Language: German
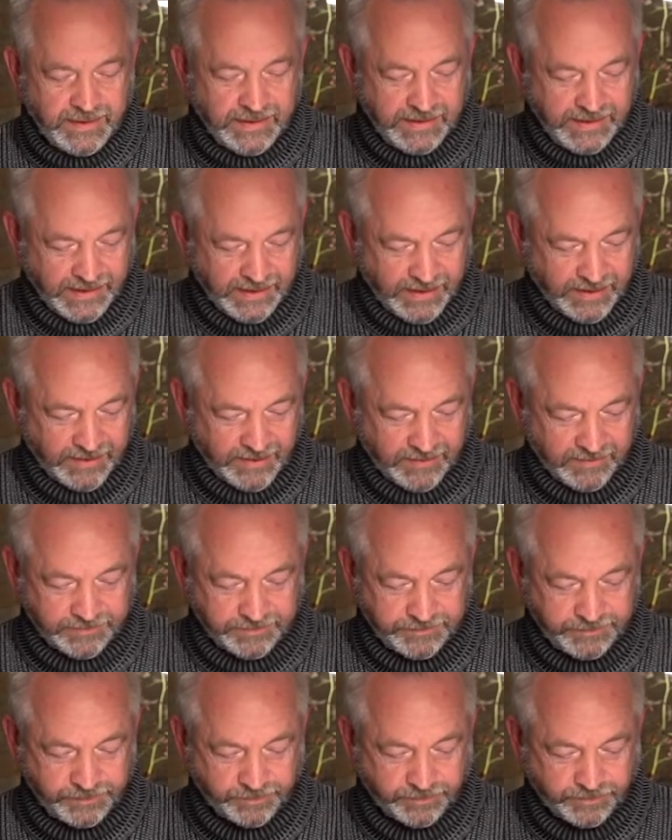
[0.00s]
Ja,
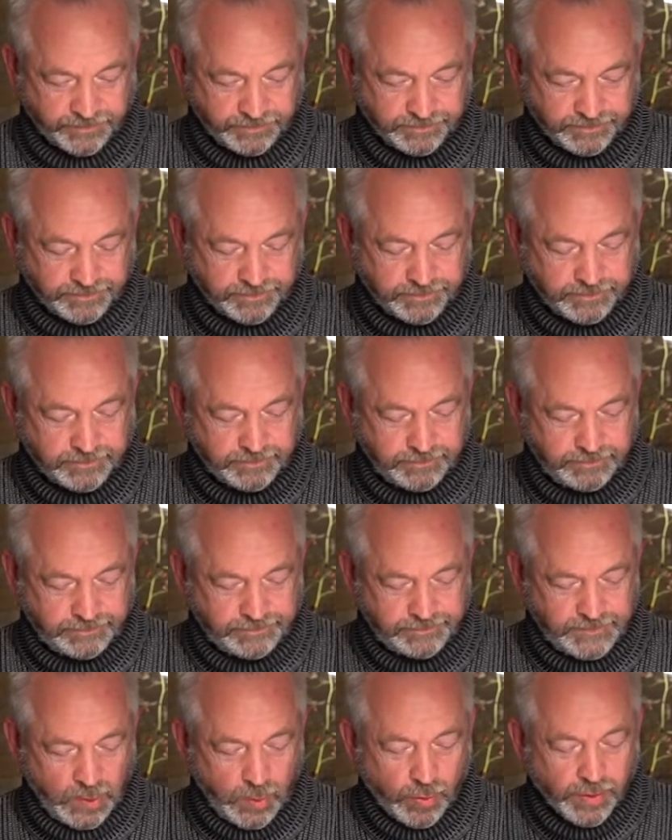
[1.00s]

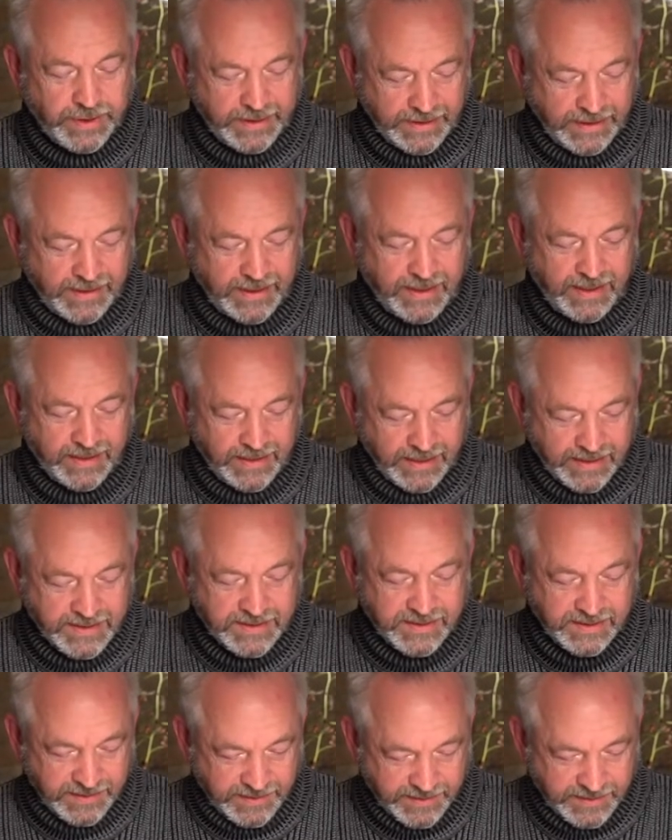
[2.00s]
und er, er
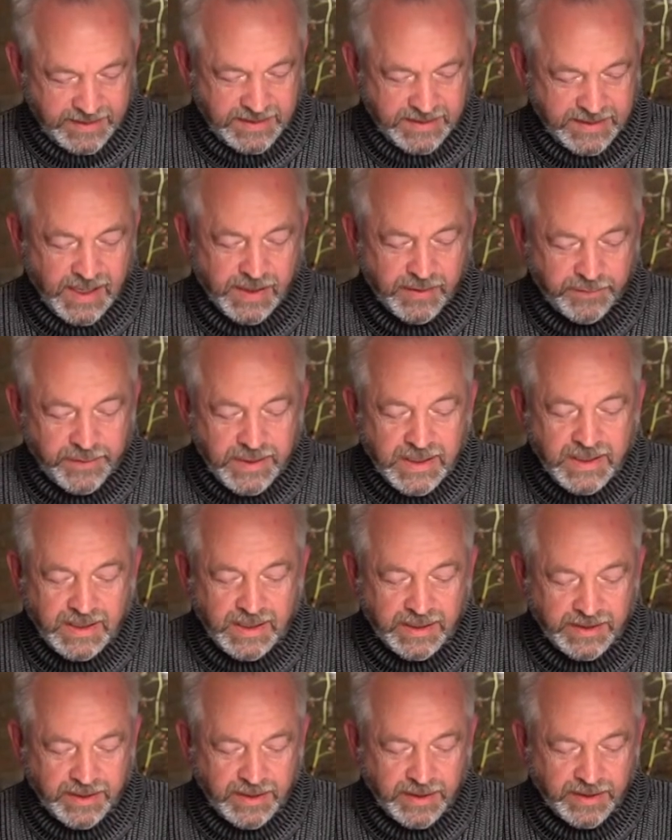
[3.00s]
sitzt halt viel
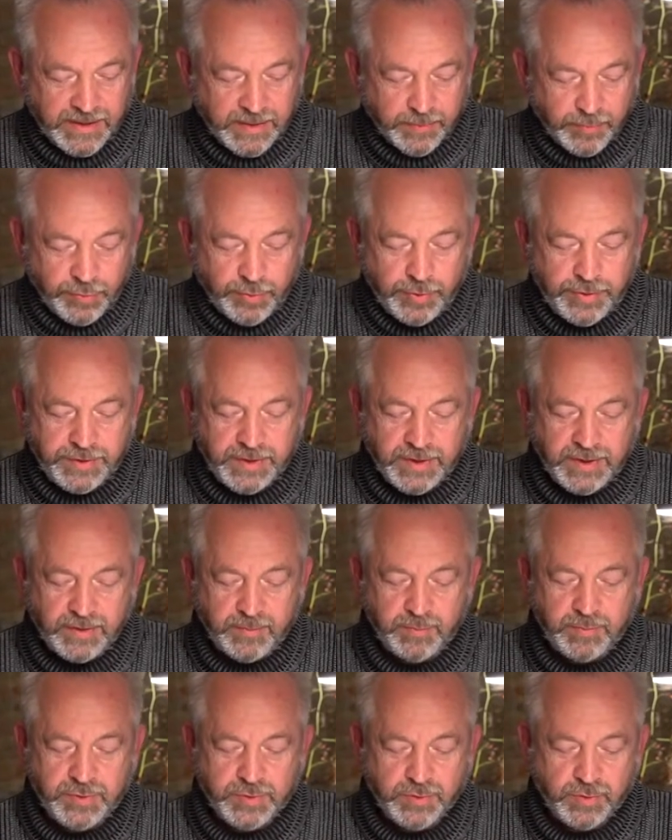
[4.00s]
an, de, an dem
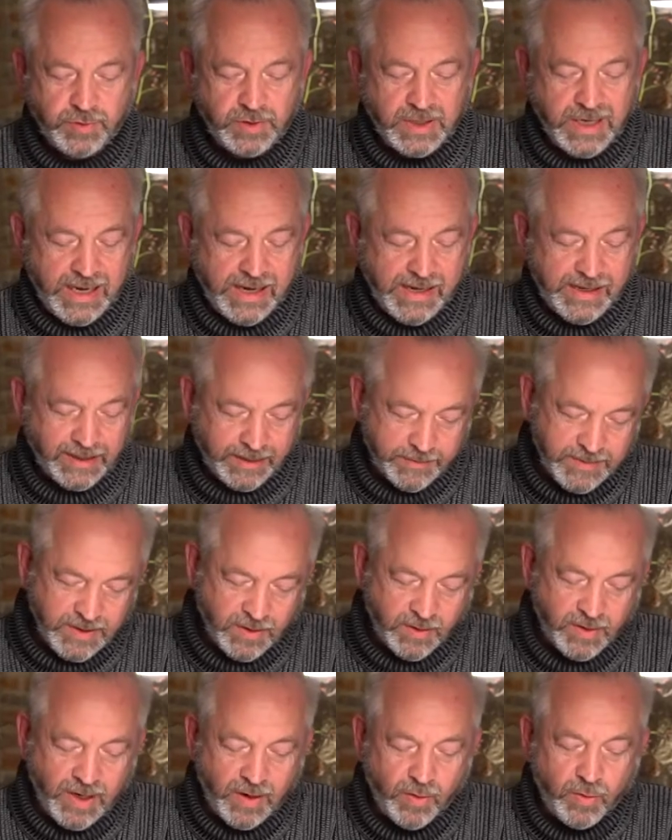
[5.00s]
Bütchen, besucht Karl, da gibt es
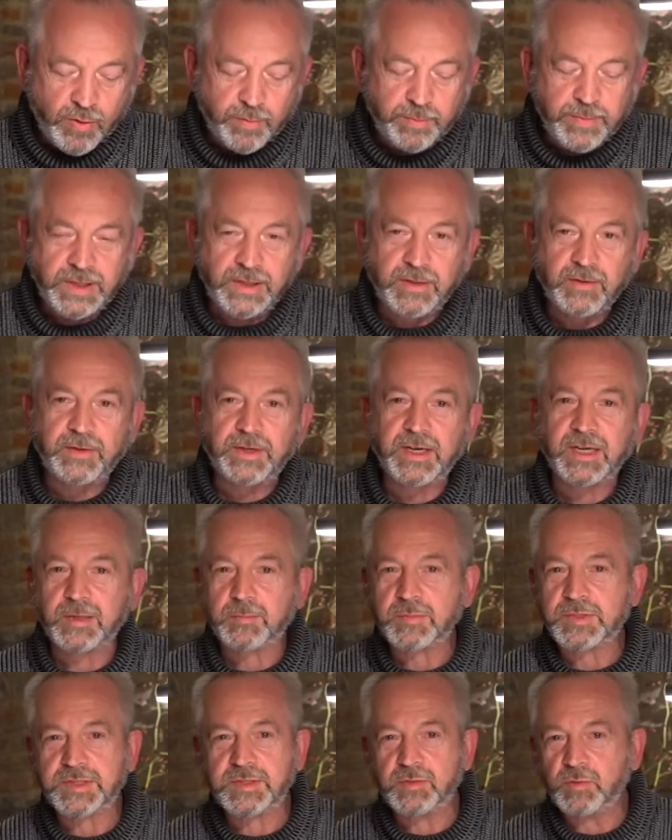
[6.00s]
auch Kaugummi und da
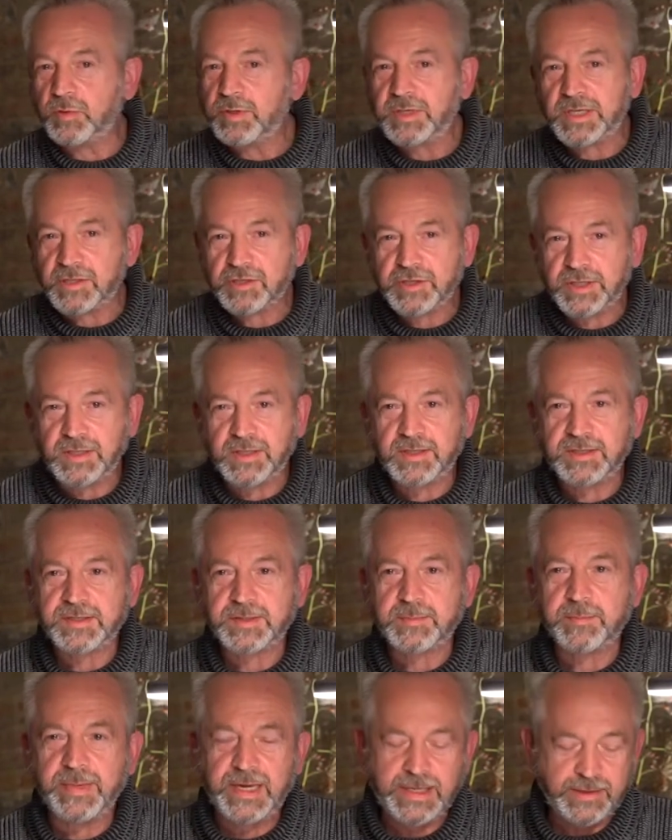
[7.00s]
gibt es die
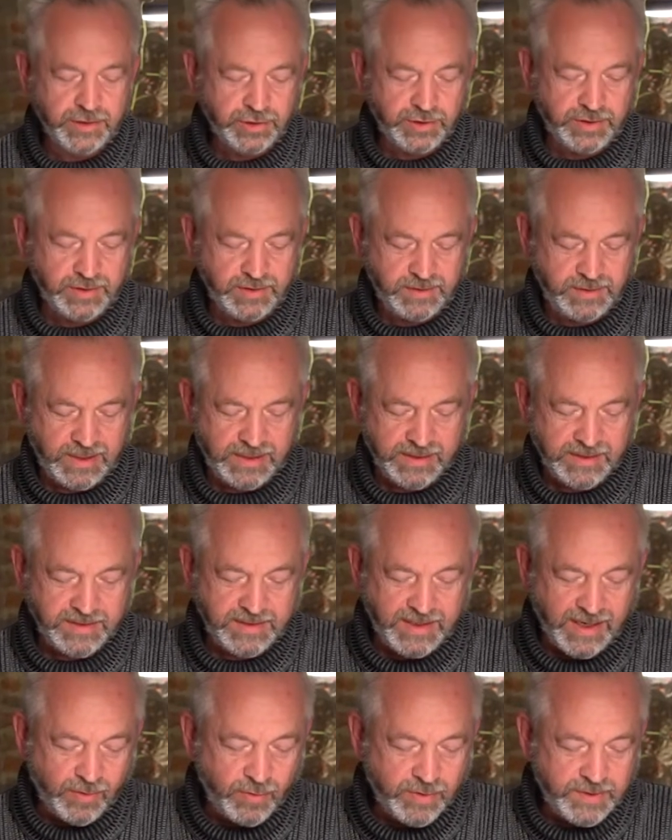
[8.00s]
unterschiedlichsten Menschen,
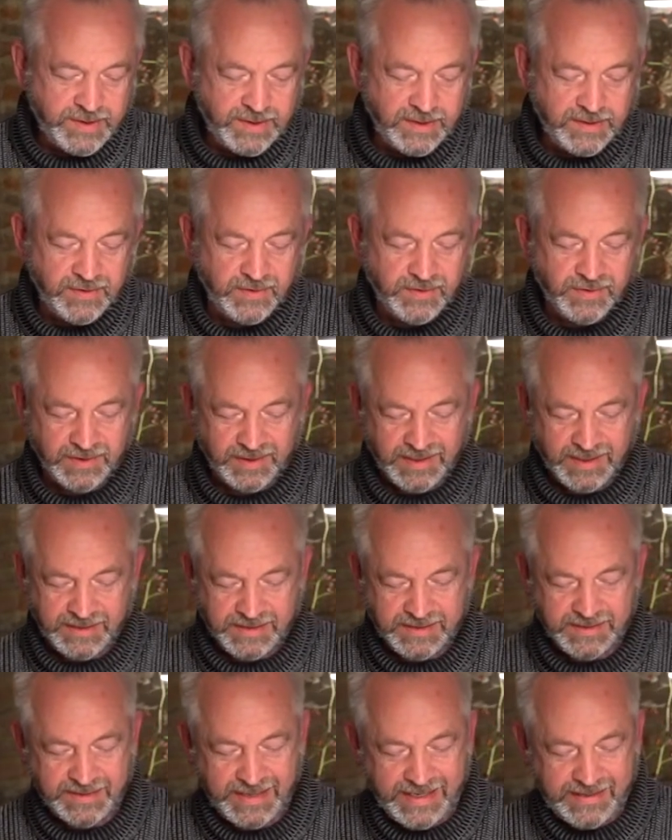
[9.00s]
ganz kauzige und
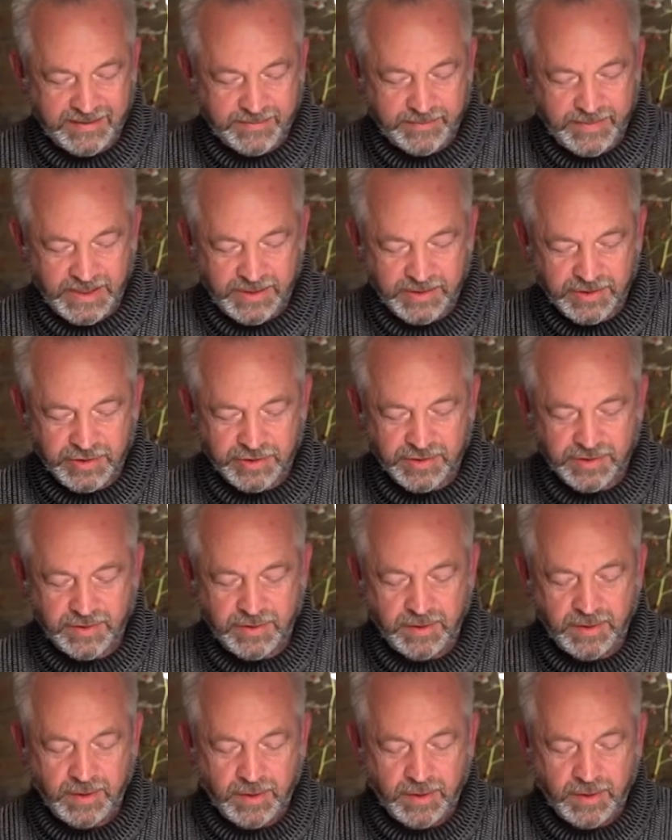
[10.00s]
ganz nette Menschen